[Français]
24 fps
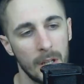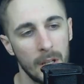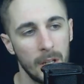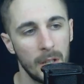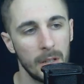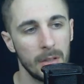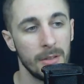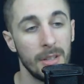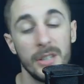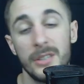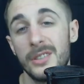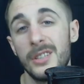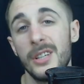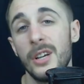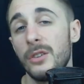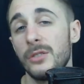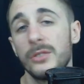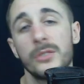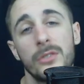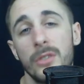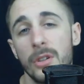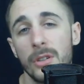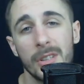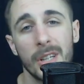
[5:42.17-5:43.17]
des
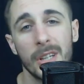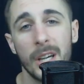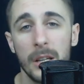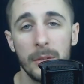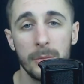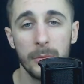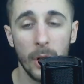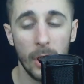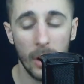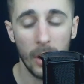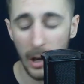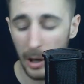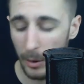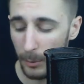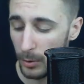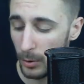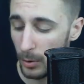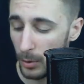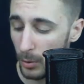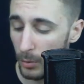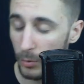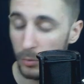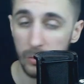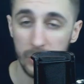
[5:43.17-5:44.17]
séances d'entraînement un peu
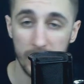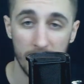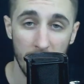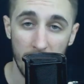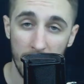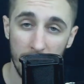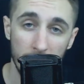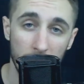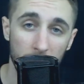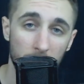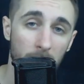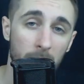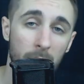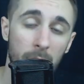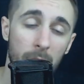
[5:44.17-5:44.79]
où vous allez